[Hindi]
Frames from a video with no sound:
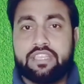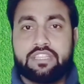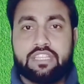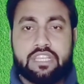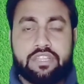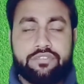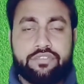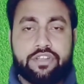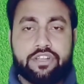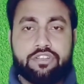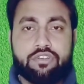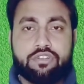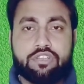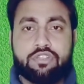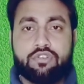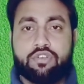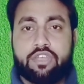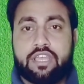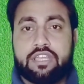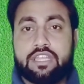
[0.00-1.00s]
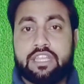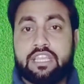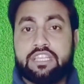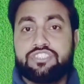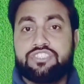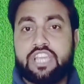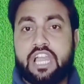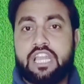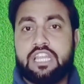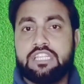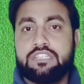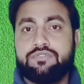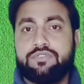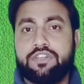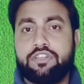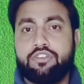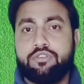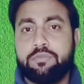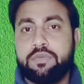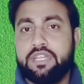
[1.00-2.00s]
कितनी वीडियो थी वो कहते कि 40
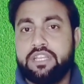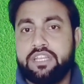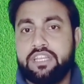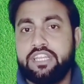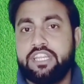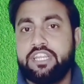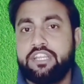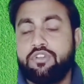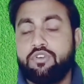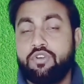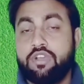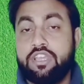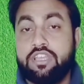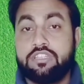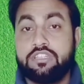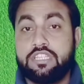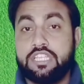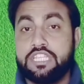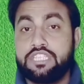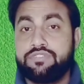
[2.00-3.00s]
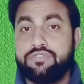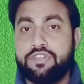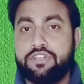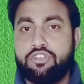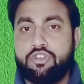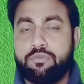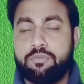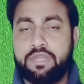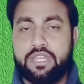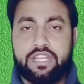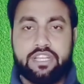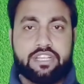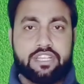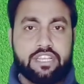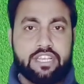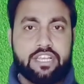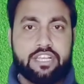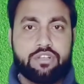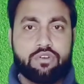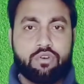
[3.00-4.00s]
वीडियो मेरी डिलीट हो गई 30 वीडियो मेरी
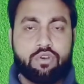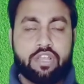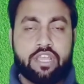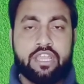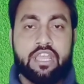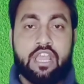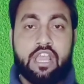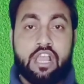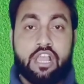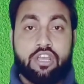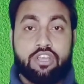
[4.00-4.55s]
डिलीट हो गई